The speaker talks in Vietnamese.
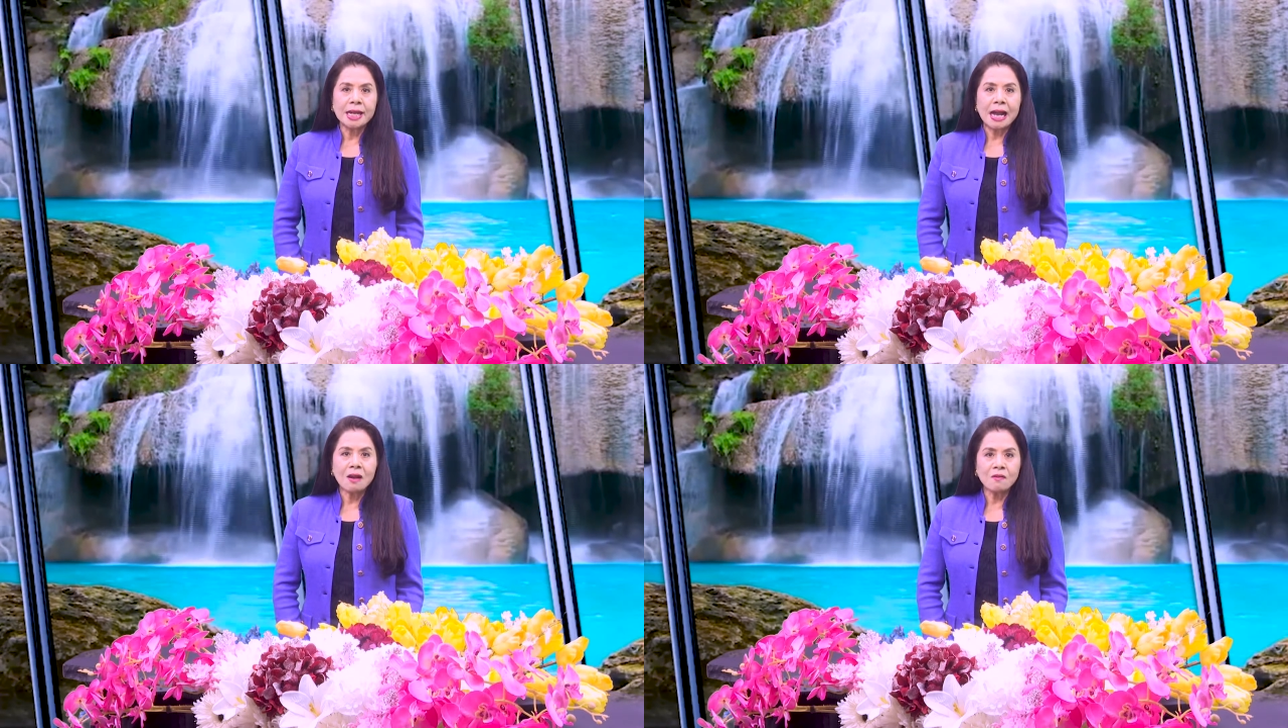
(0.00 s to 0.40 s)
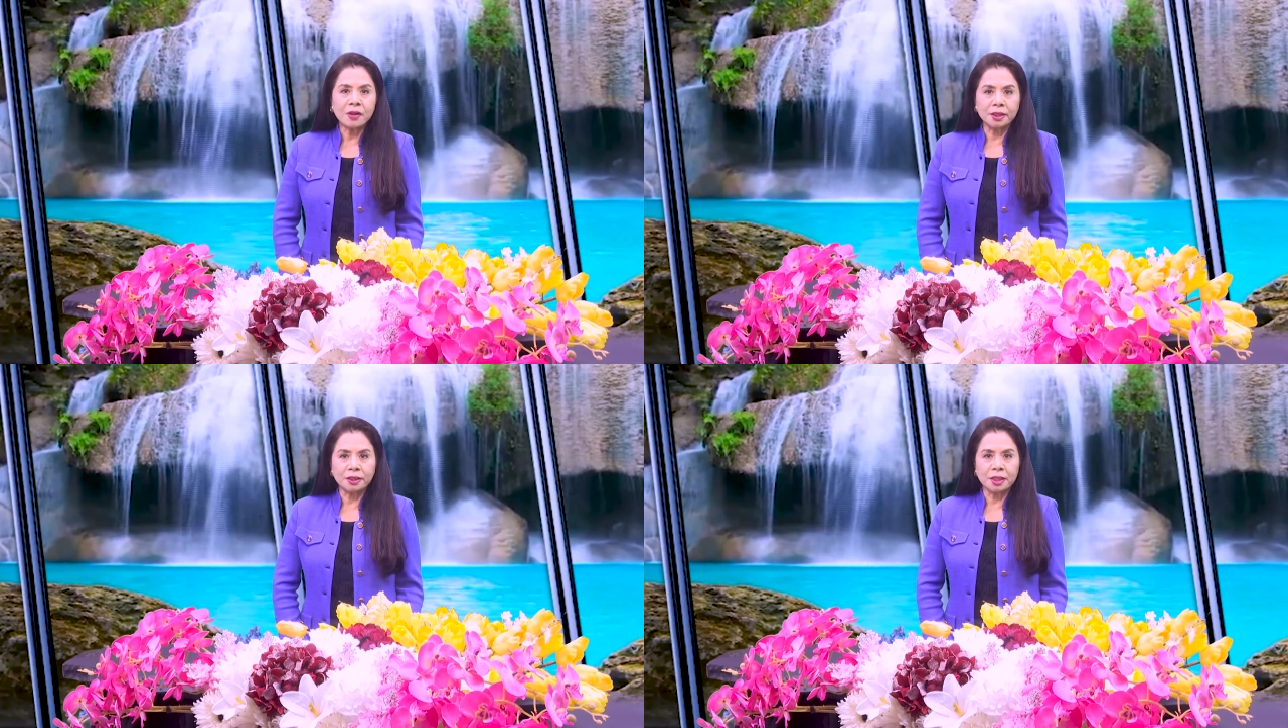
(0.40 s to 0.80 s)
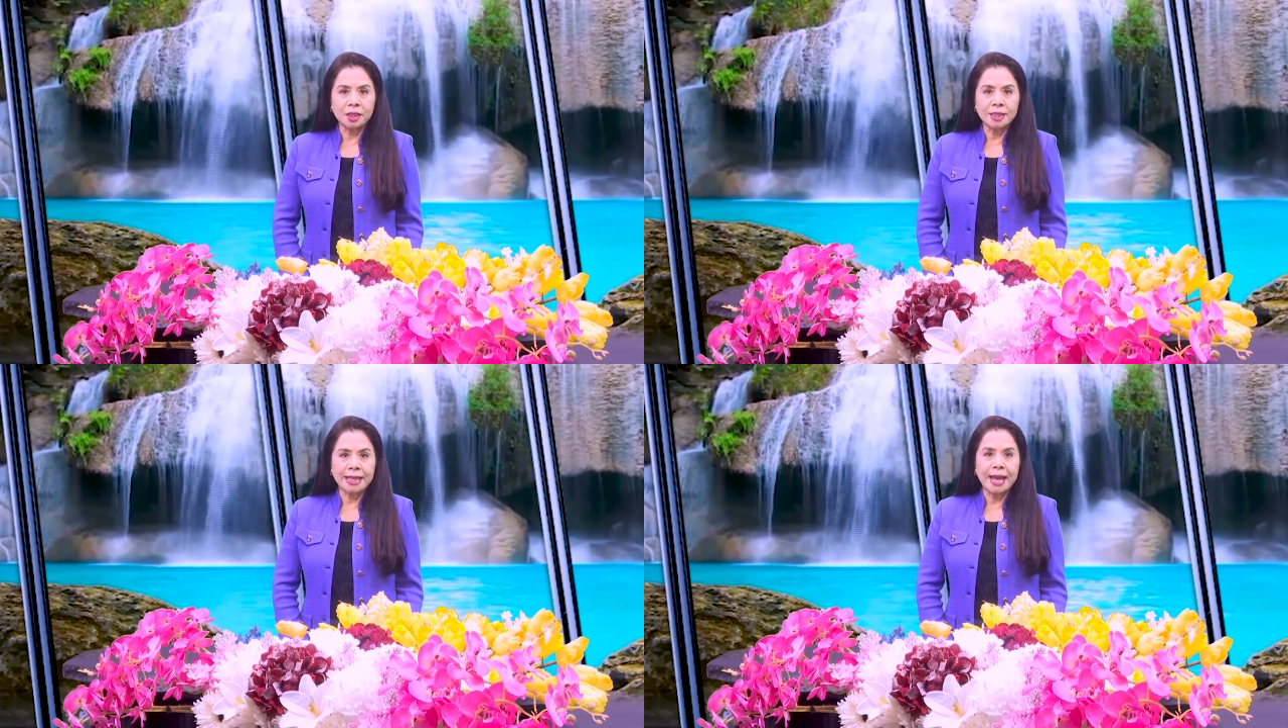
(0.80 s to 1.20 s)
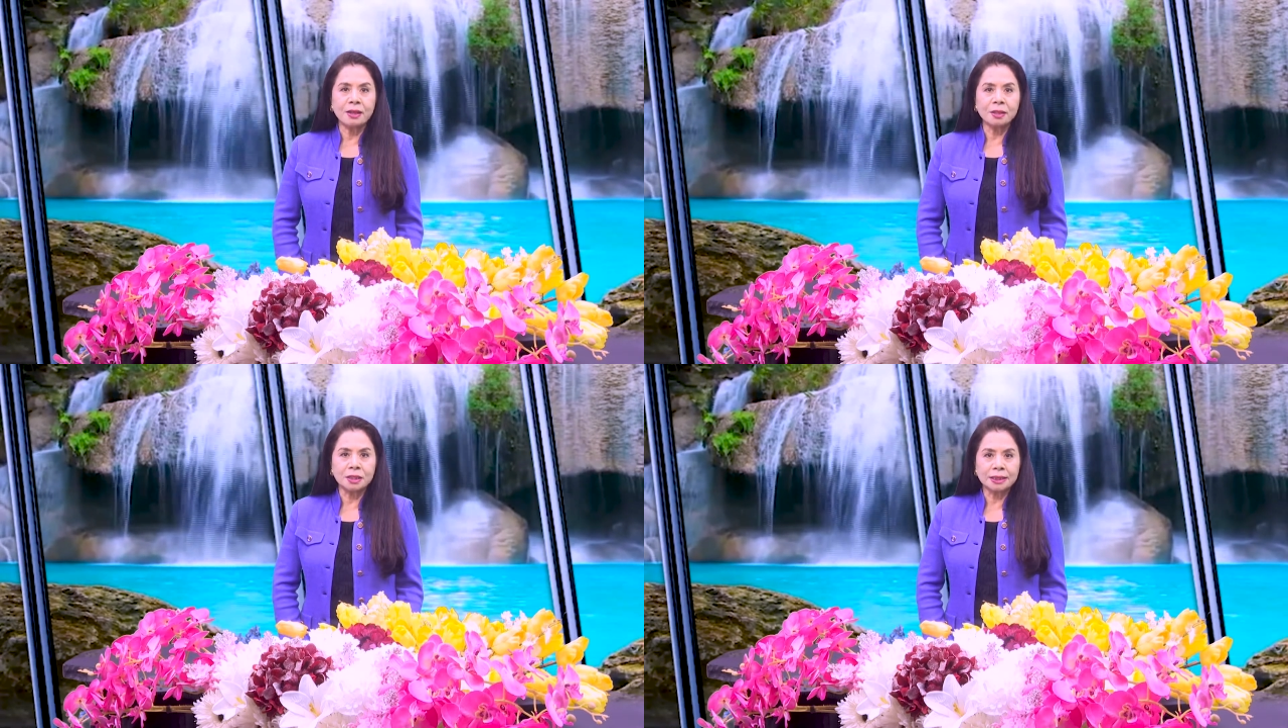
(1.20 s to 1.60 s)
các Phật tử sẽ
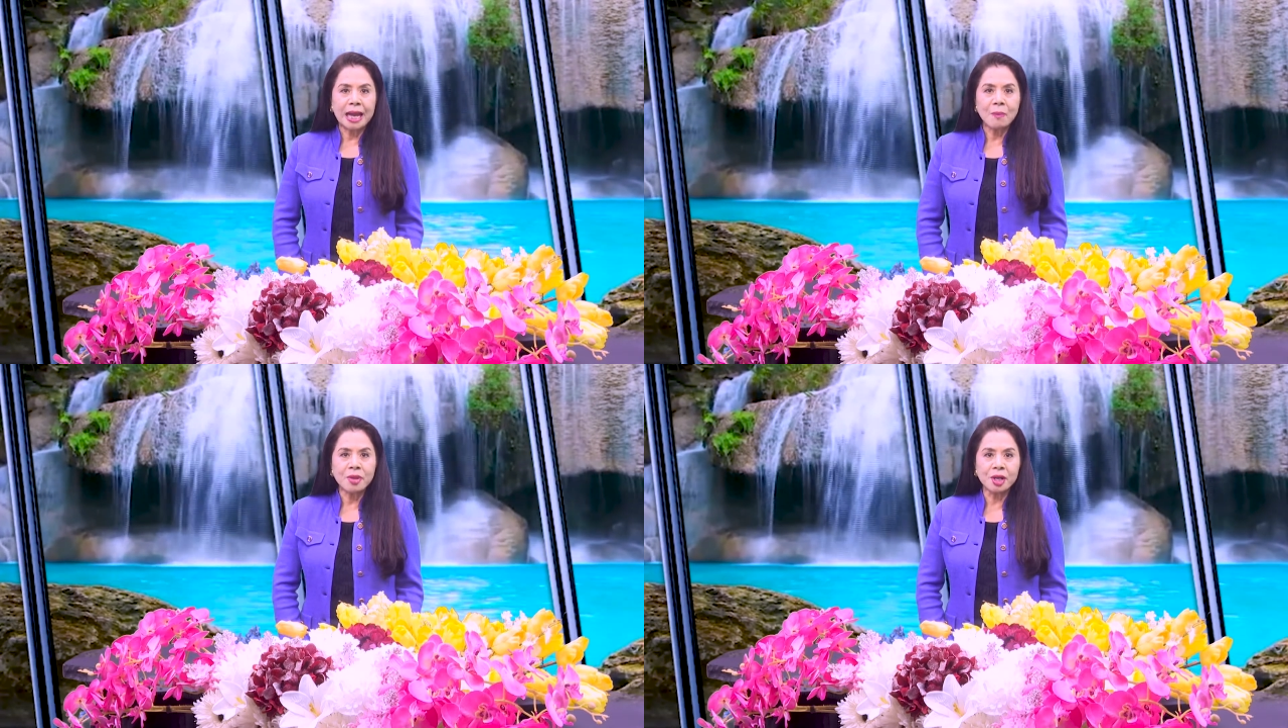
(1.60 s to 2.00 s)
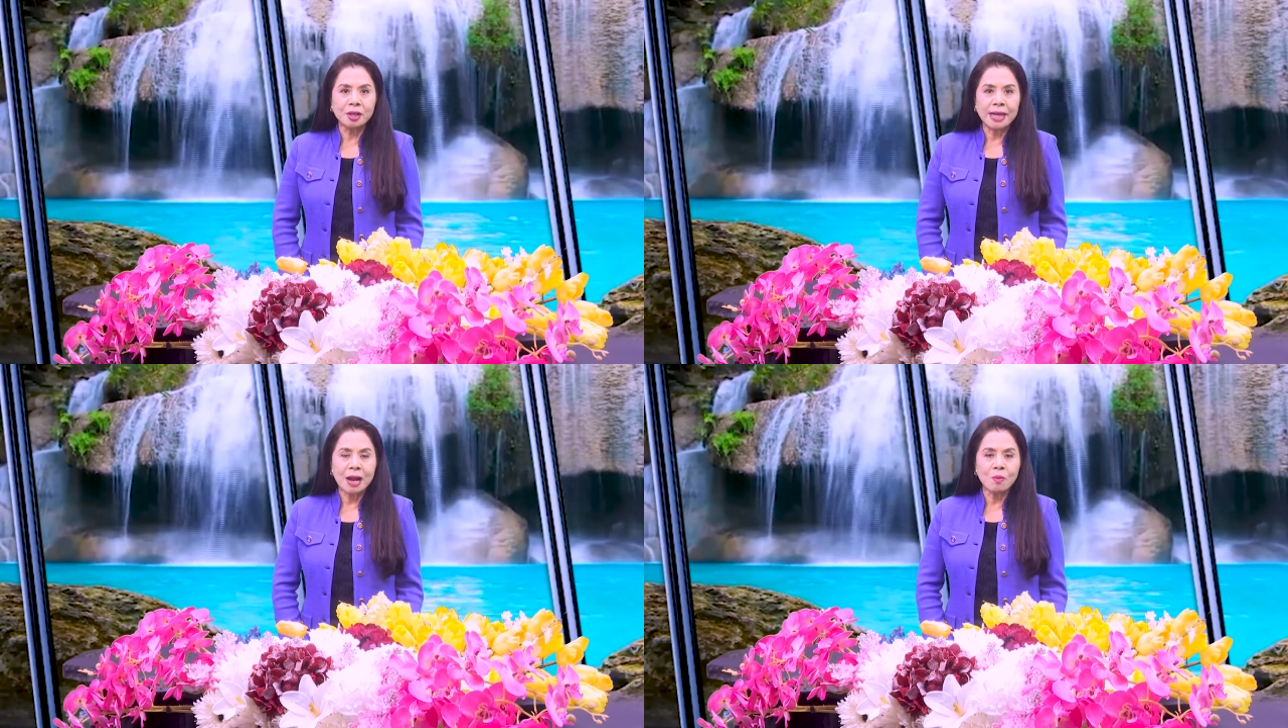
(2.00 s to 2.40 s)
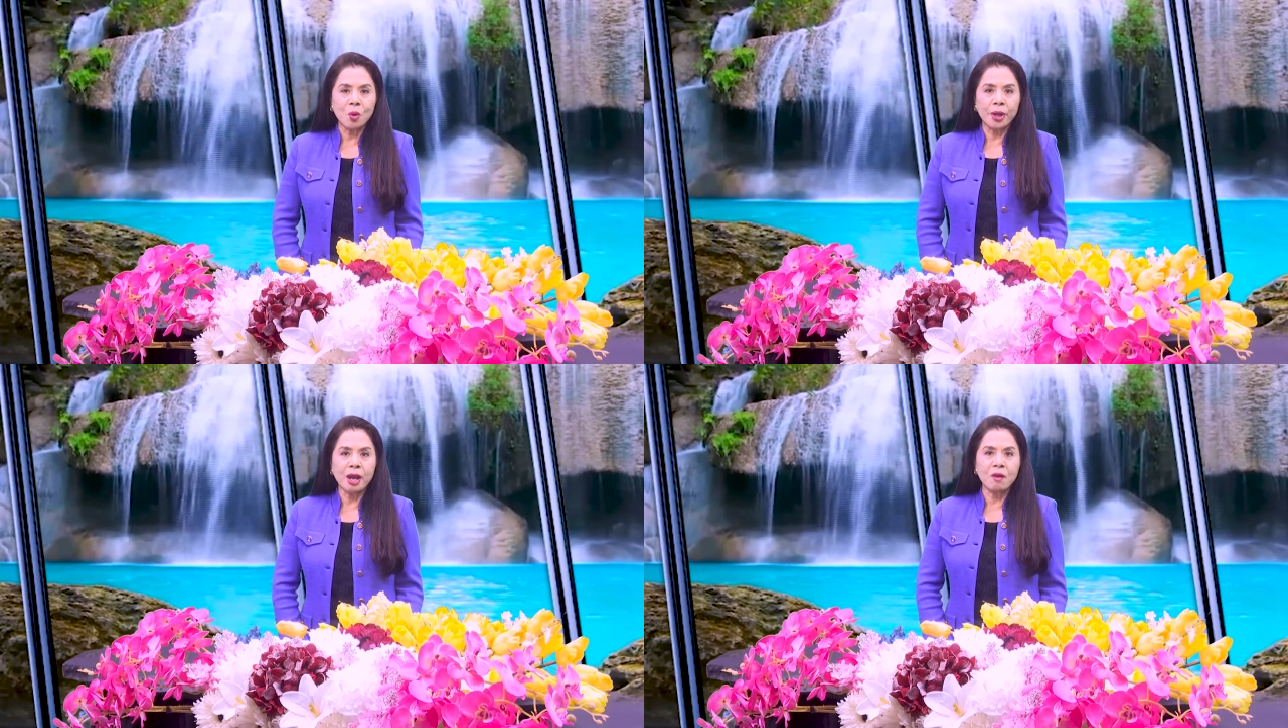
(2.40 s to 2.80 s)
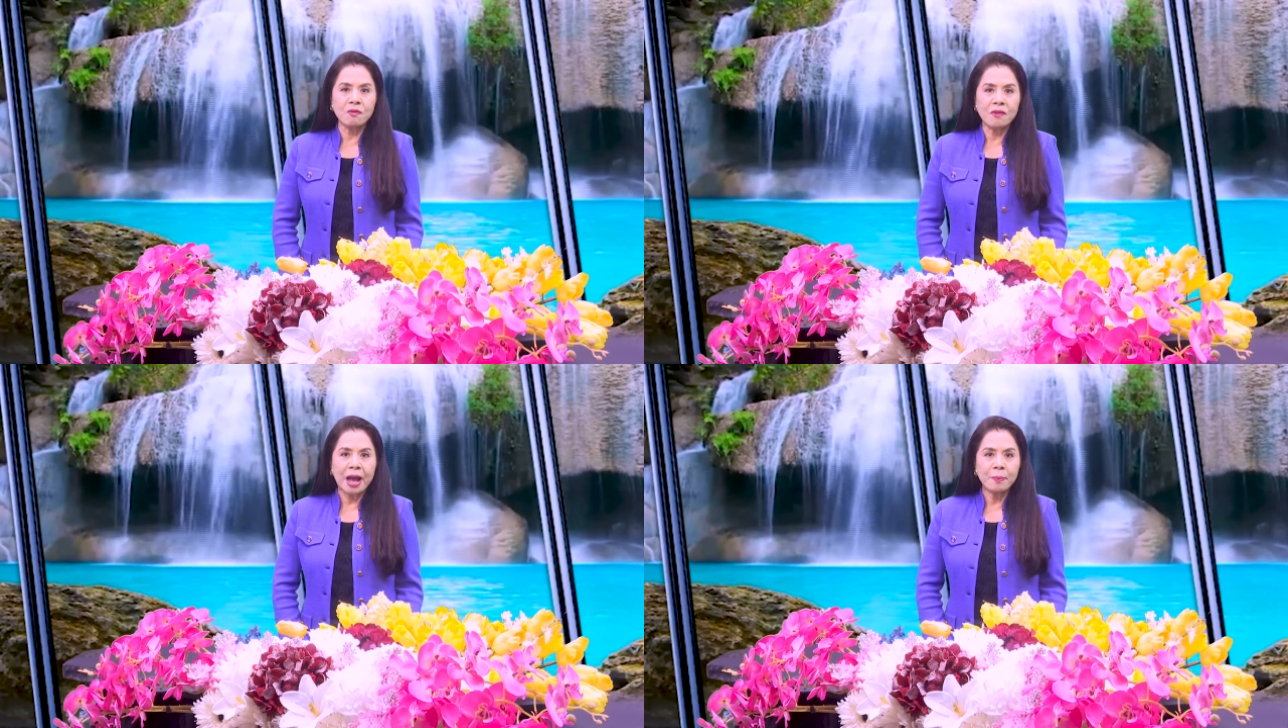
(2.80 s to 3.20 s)
được tham dự các buổi
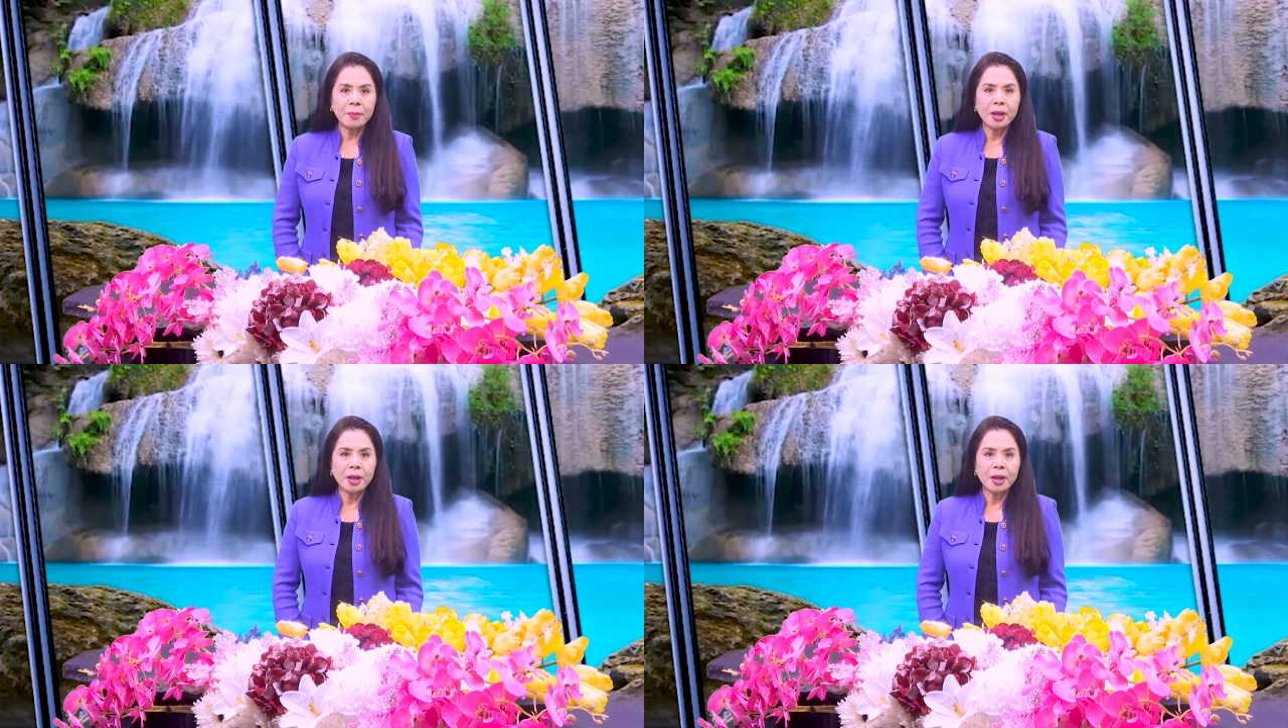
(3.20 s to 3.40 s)
học Pháp